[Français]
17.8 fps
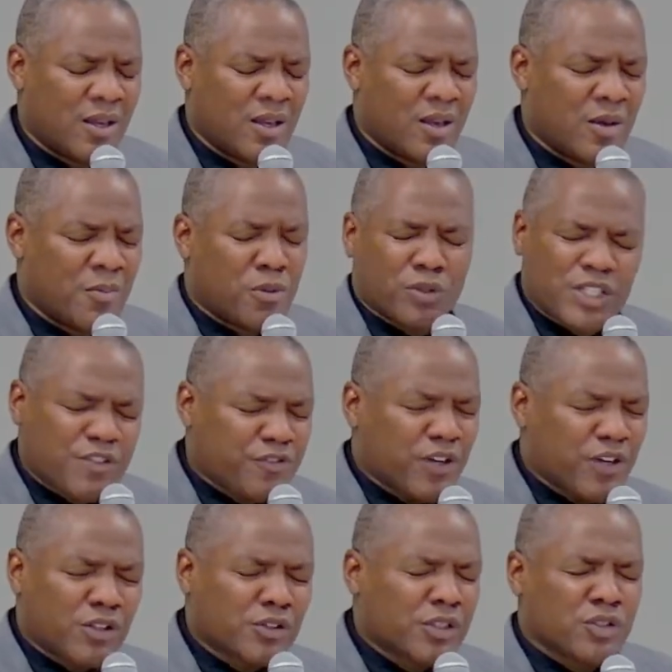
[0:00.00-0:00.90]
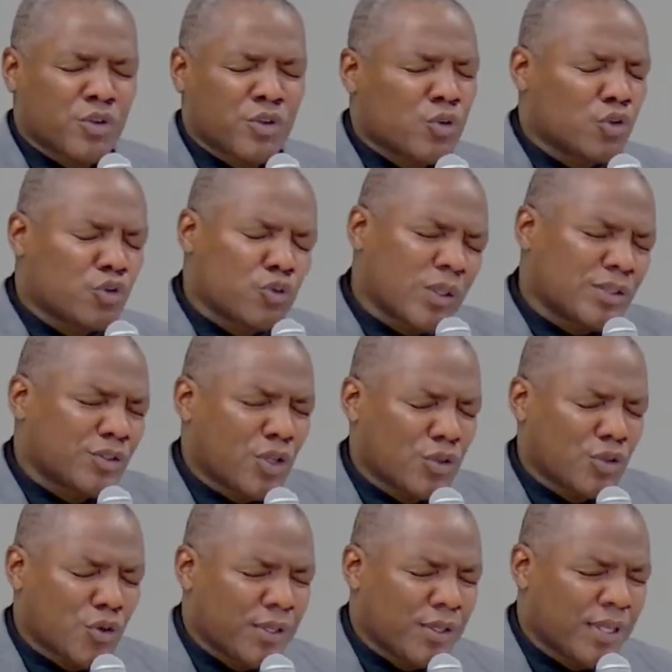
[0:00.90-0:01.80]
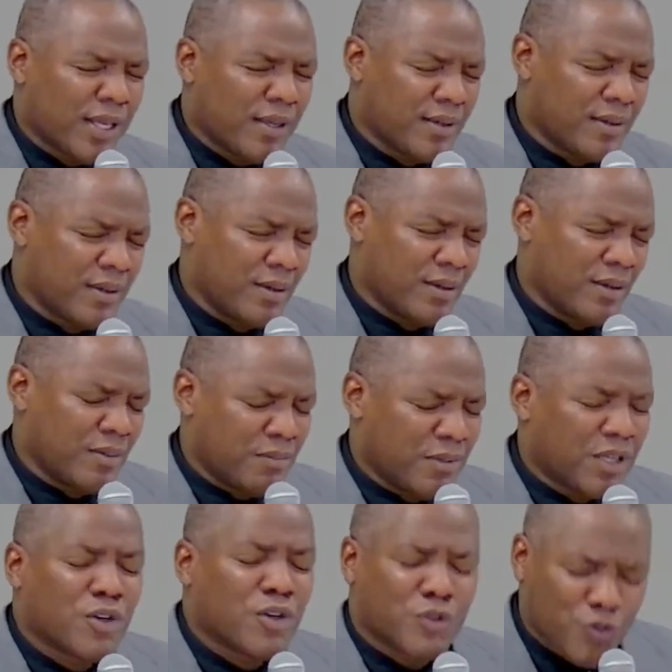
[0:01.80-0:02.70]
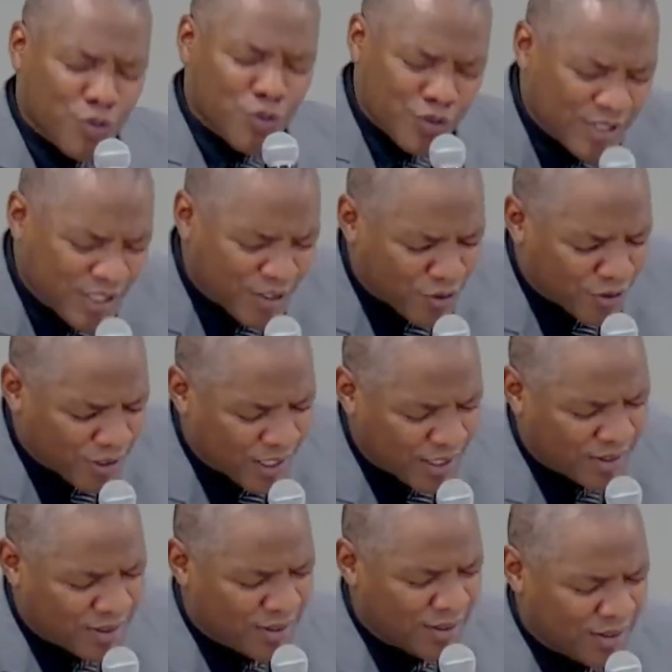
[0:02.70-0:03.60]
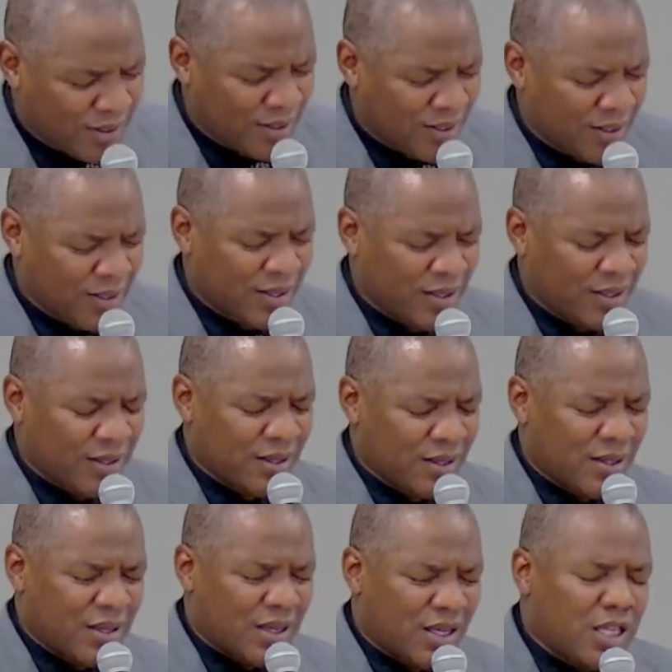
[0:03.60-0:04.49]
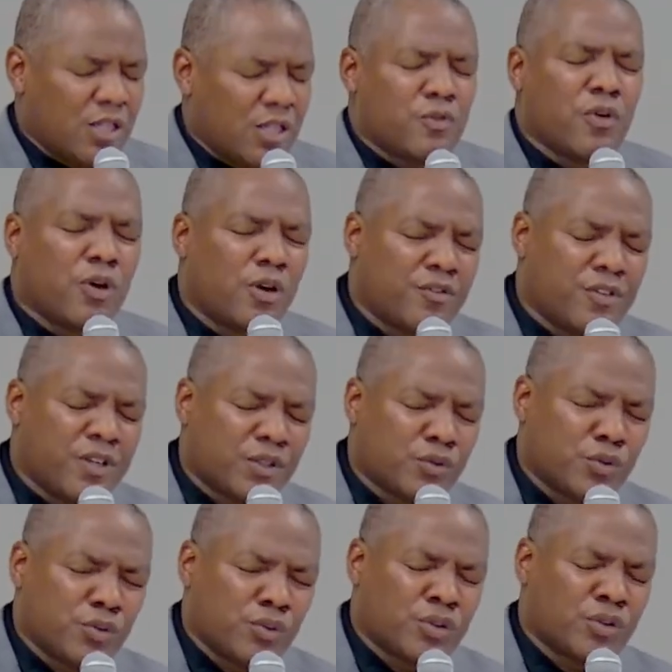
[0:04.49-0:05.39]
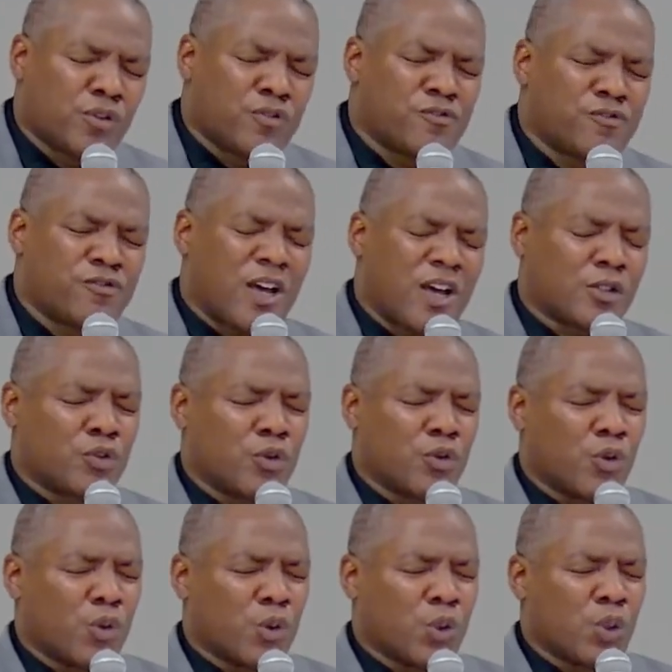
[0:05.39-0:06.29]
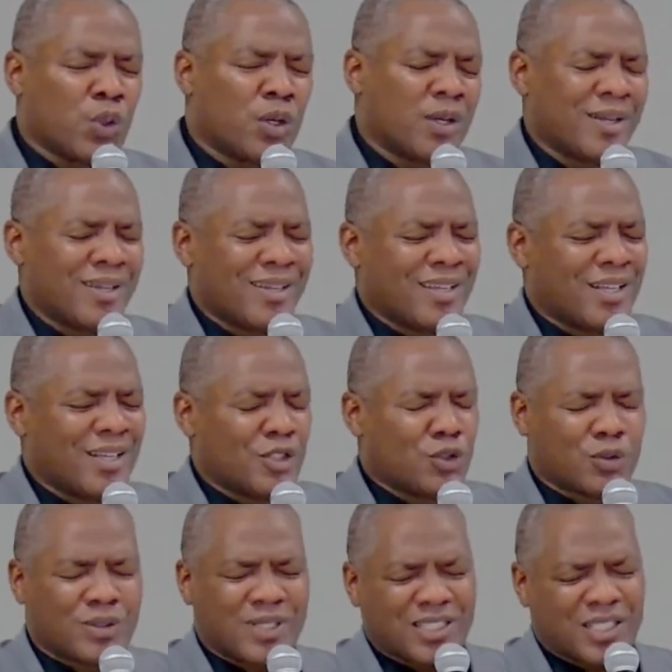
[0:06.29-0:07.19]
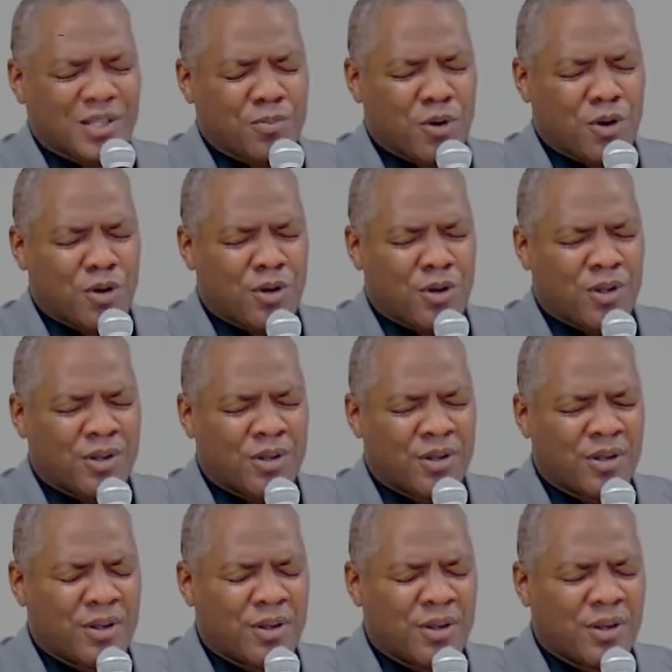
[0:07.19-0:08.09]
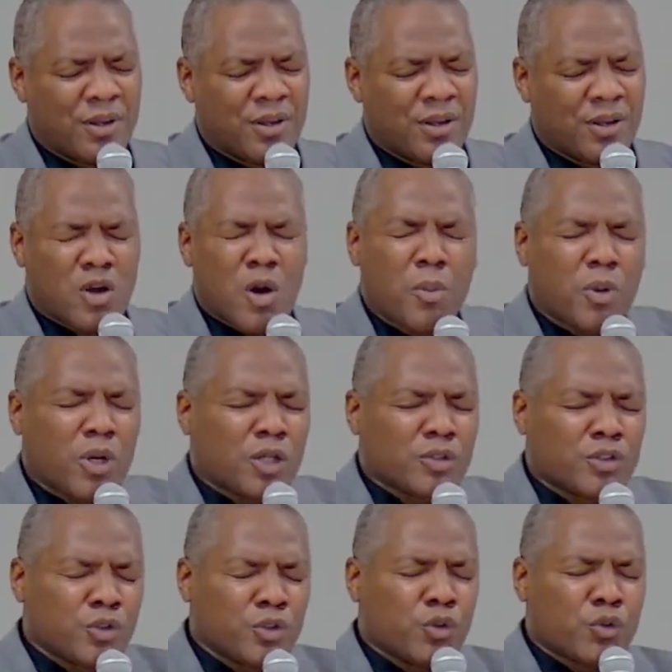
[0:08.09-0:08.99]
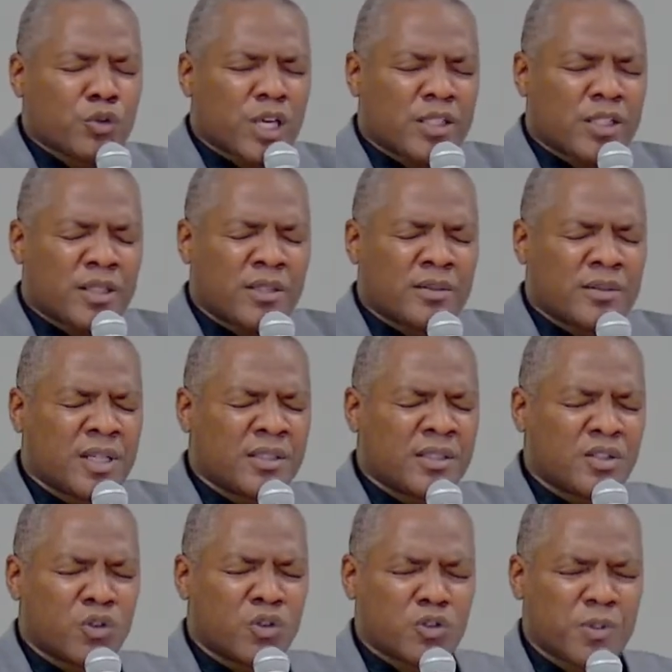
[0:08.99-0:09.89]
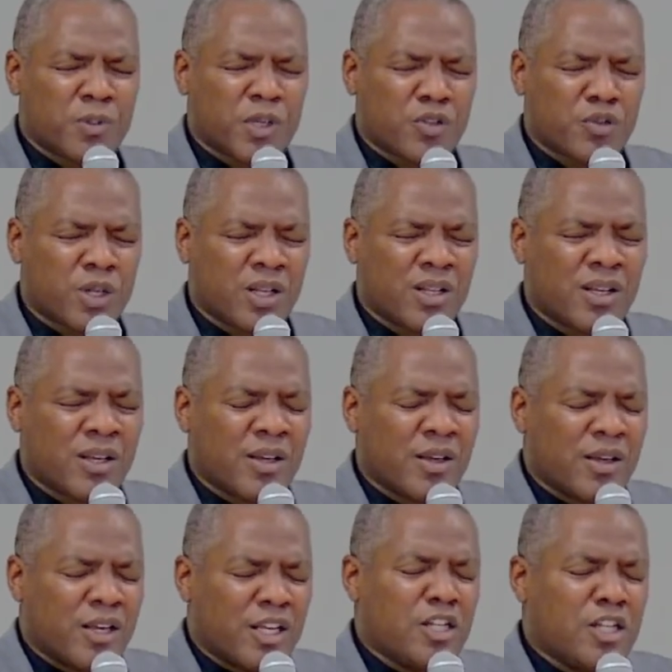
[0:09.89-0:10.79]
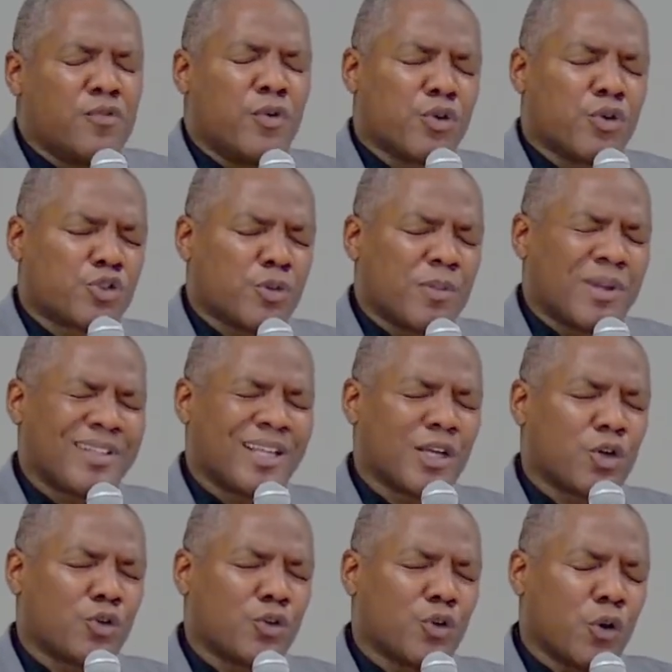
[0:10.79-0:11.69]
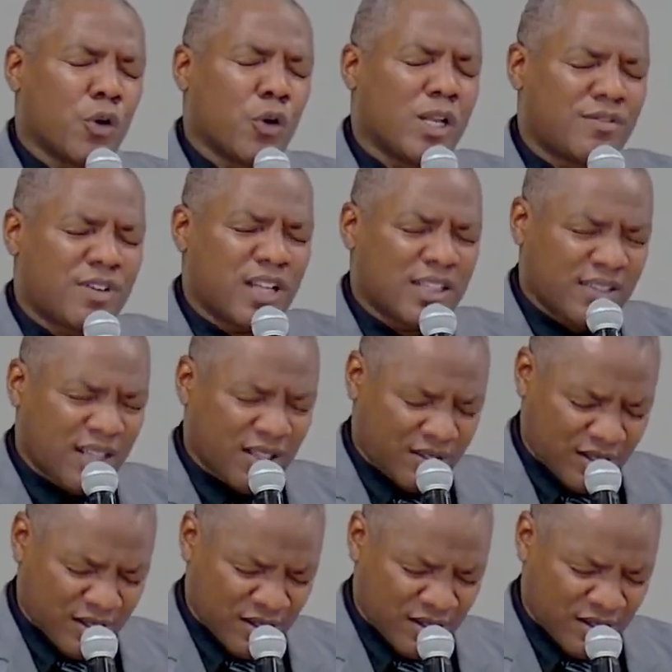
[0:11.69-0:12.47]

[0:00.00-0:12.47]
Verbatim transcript: pour différentes raisons que toi seul connais, mais que Dieu aussi connaît. Et il veut enlever tout ce fardeau sur tes épaules comme on l'a entendu au travers d'un des dons spirituels, il veut ce matin que tu relèves la tête